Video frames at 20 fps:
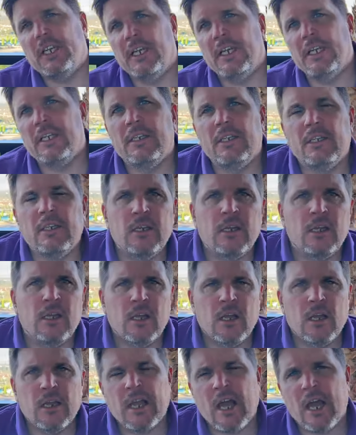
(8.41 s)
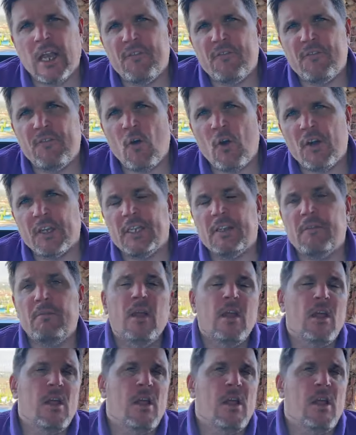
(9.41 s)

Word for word: in Kalifornien.